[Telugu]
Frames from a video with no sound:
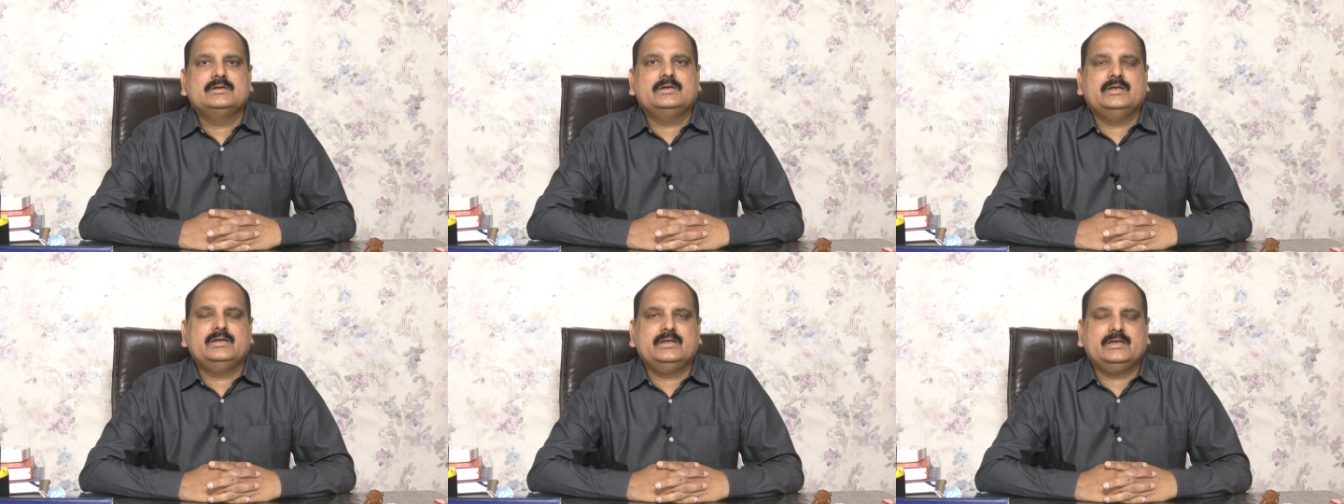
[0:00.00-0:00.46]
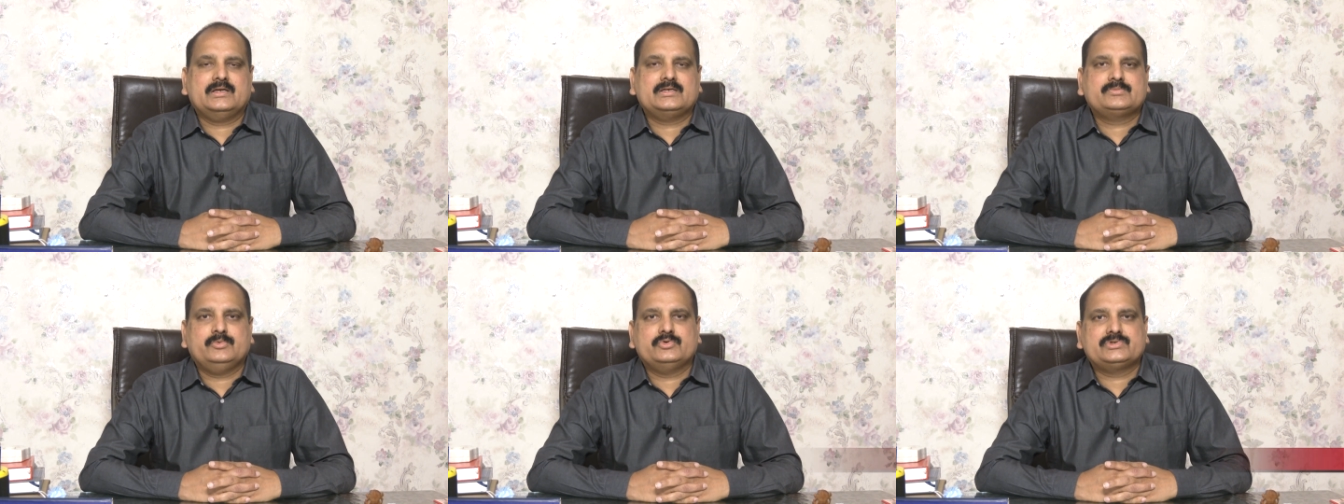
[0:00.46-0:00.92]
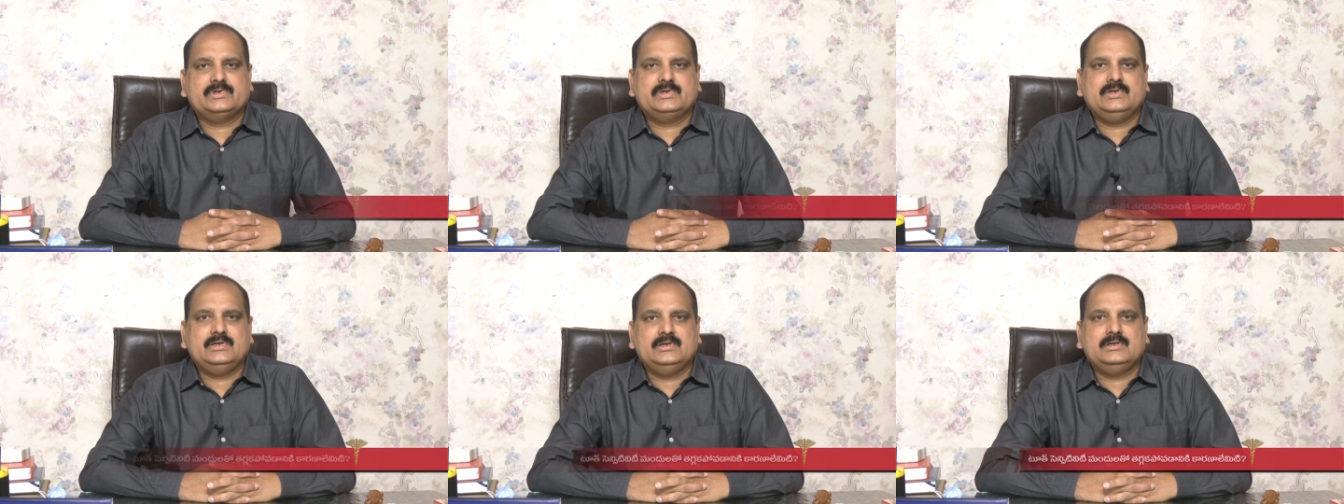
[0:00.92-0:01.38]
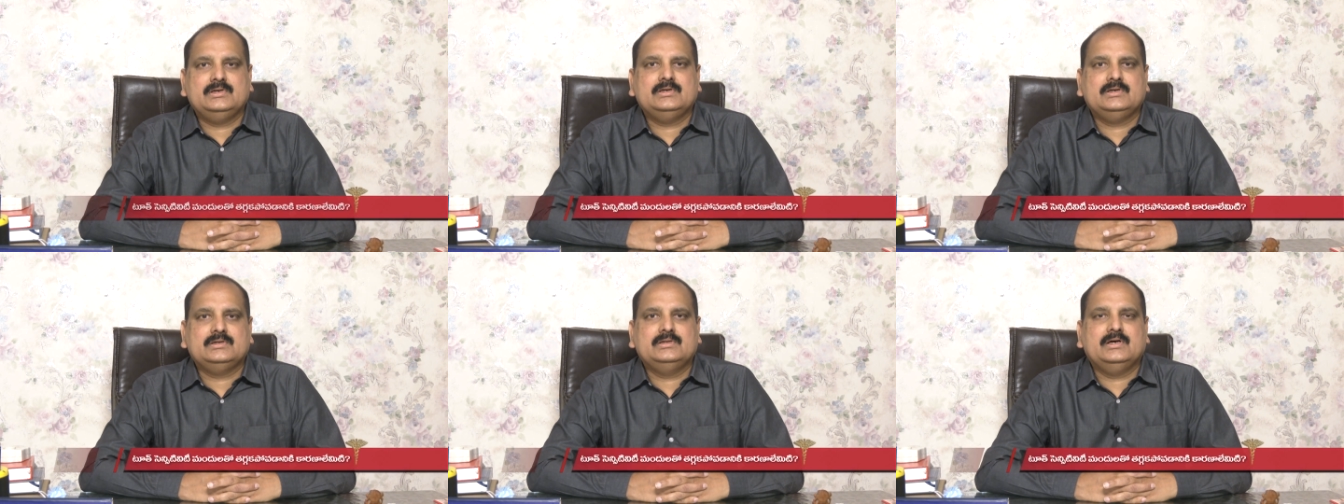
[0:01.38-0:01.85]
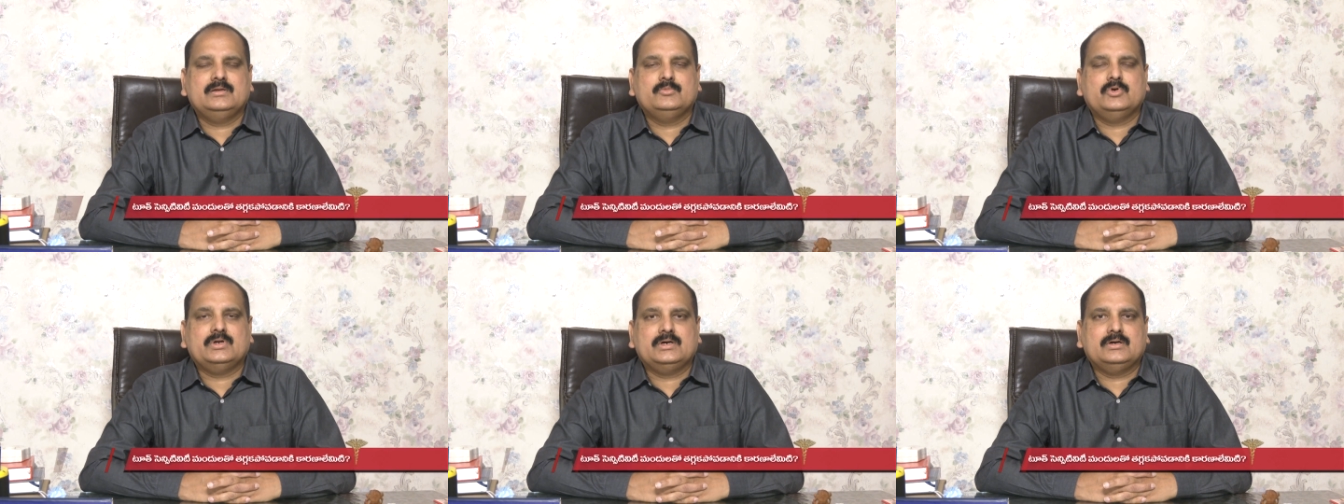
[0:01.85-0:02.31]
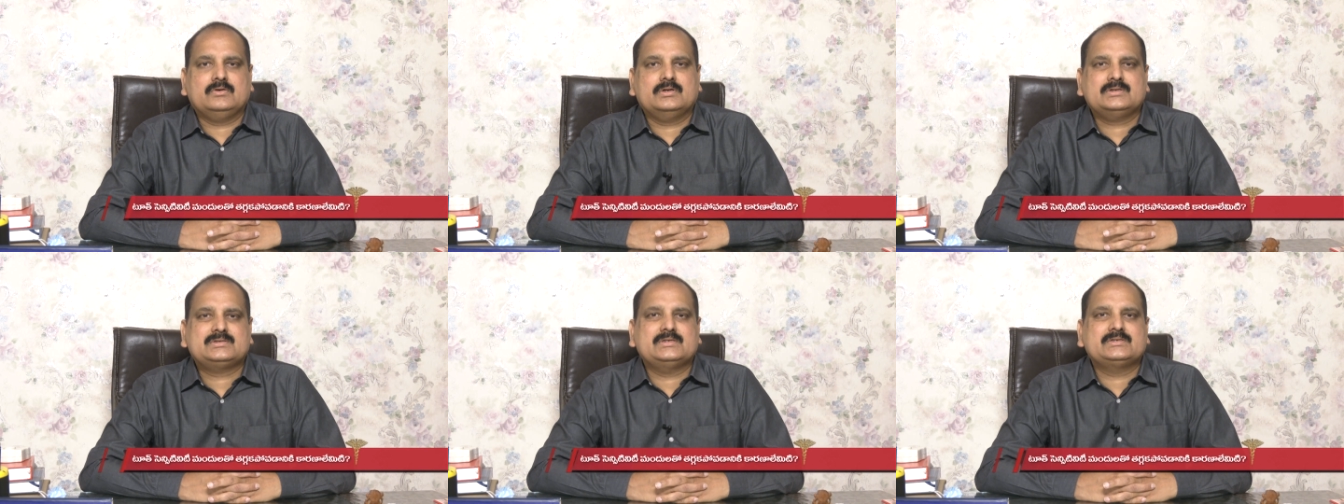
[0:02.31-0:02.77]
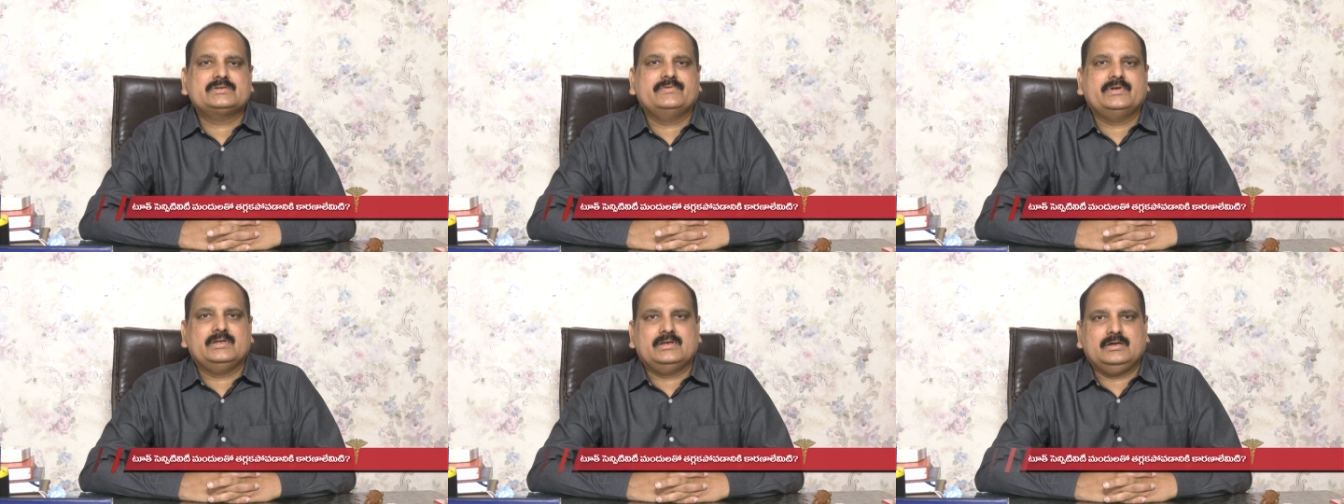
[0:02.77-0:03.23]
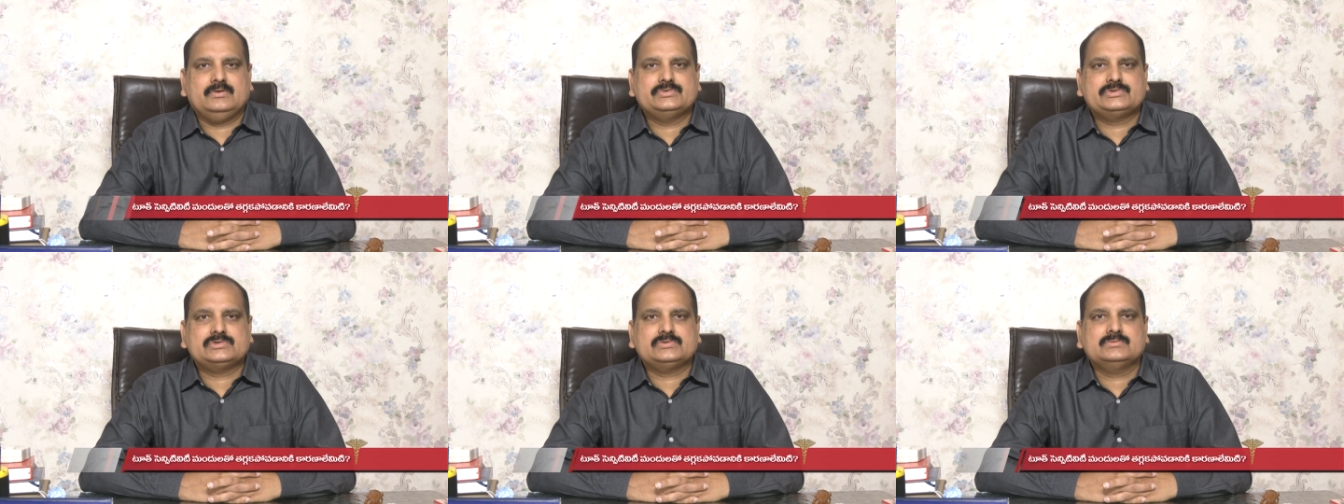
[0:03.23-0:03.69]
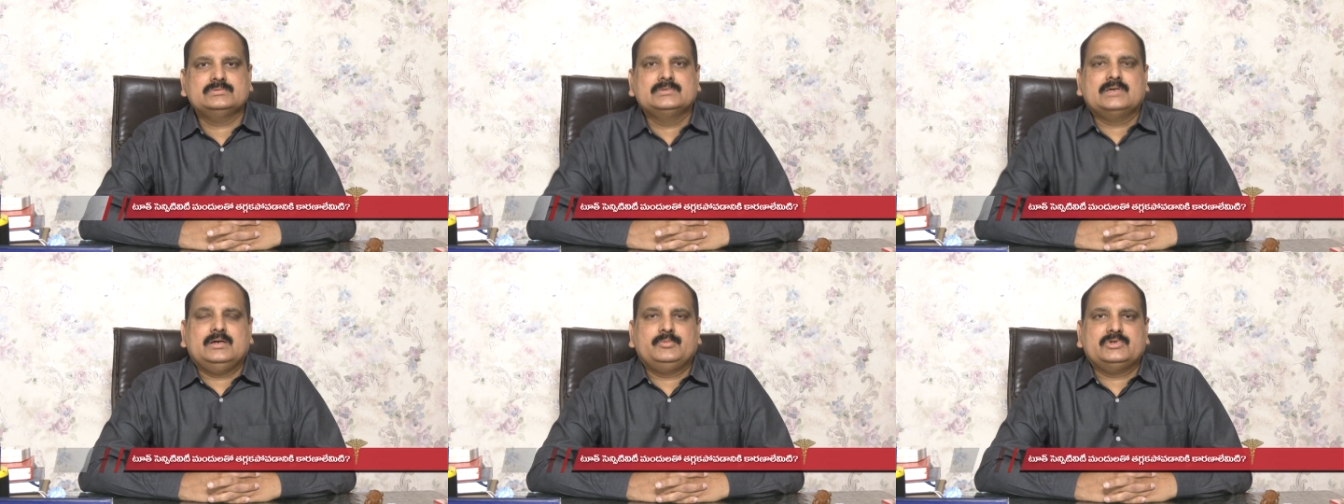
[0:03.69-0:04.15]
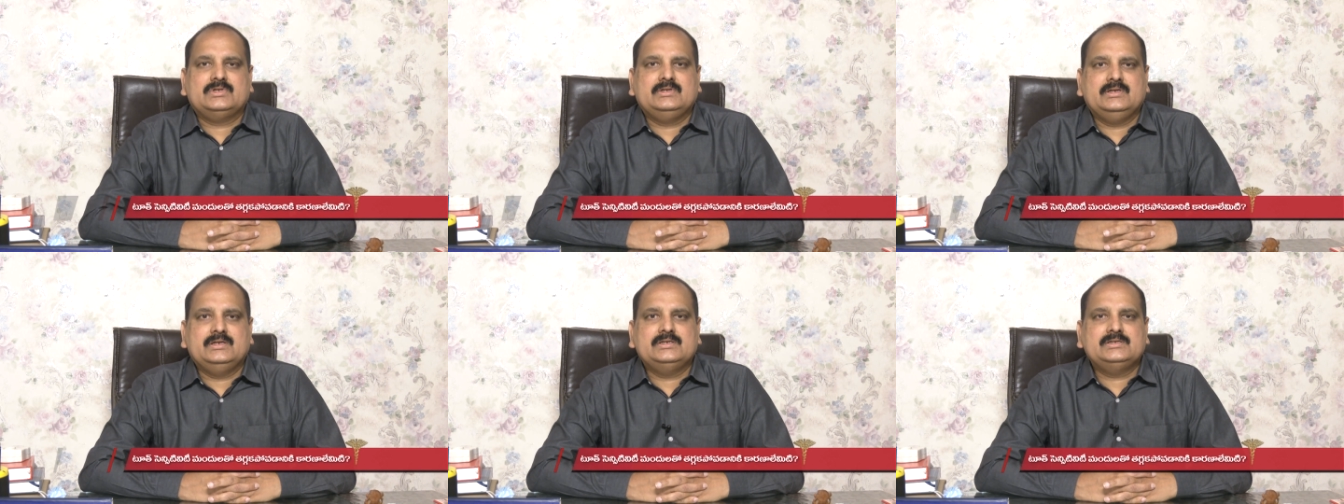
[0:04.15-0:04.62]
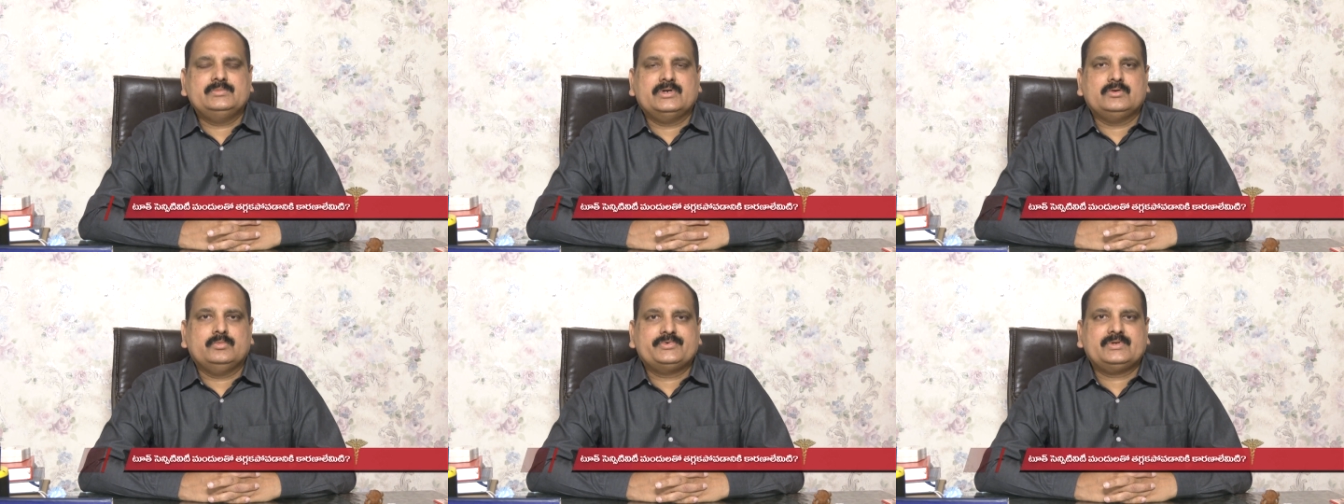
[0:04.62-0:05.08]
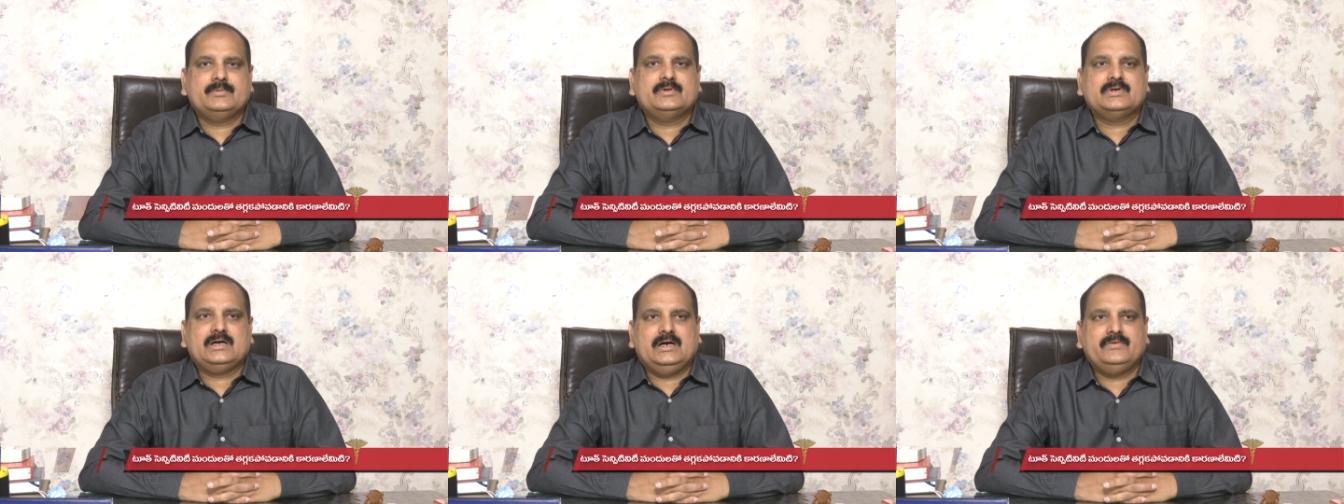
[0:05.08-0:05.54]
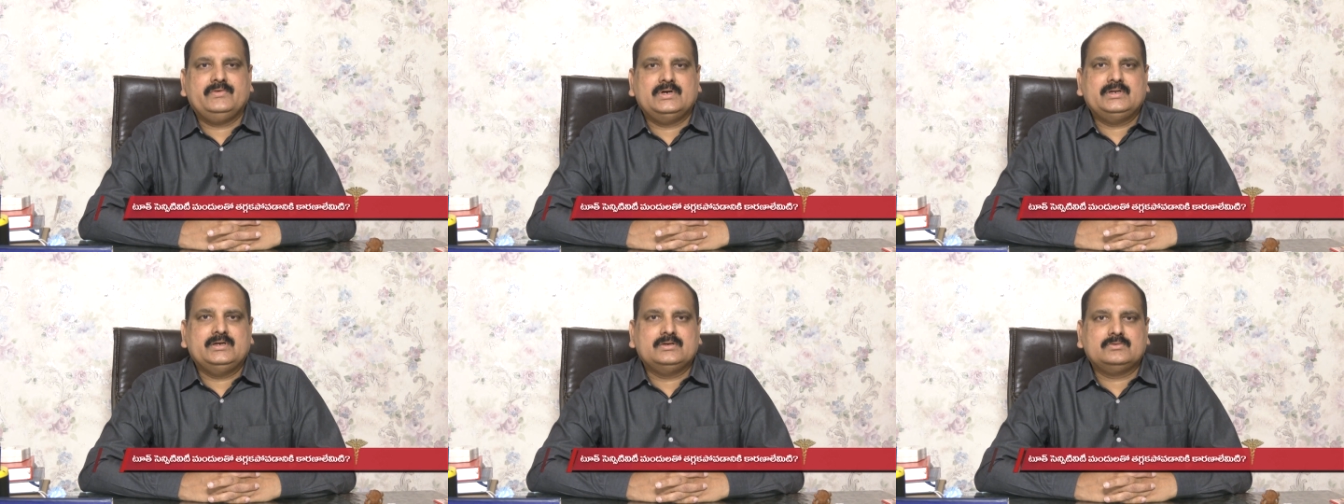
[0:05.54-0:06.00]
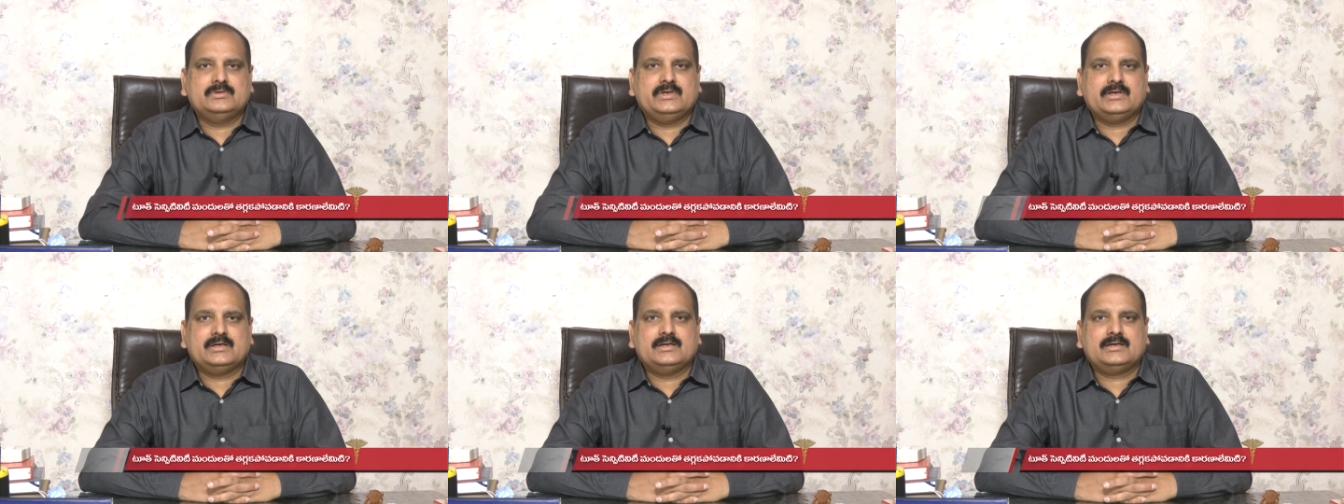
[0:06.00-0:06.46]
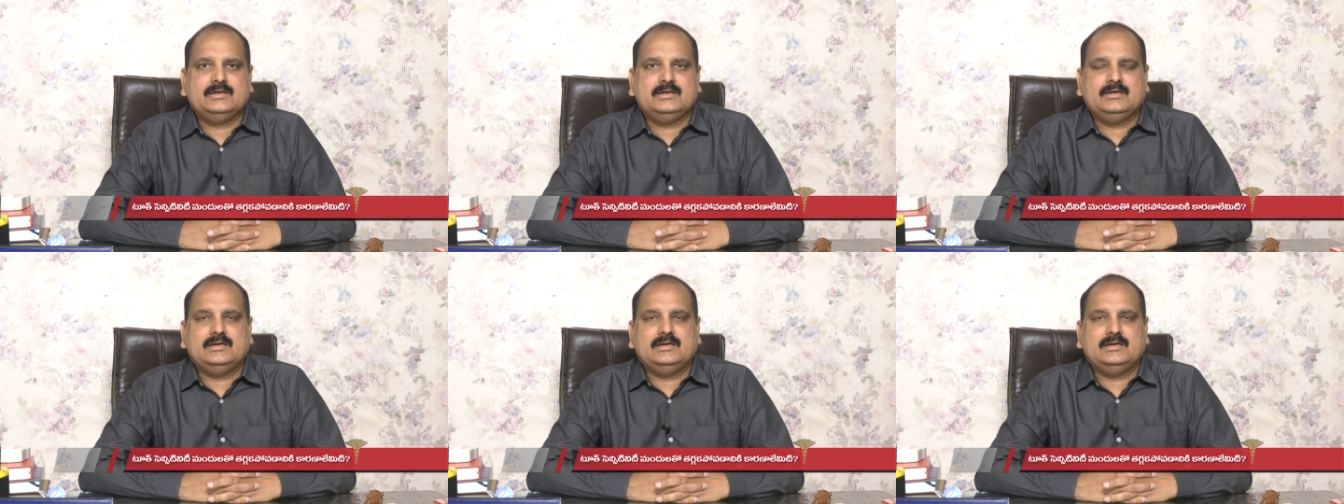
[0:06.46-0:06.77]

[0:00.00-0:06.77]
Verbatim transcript: డెంటిన్ ఎక్స్పోజ్ అయ్యి దాని మూలంగా కూడా సెన్సిటివిటీ రావచ్చు కాకపోతే దీని నుంచి మీకు ఉపశమనం కావాలి అనుకుంటే కనుక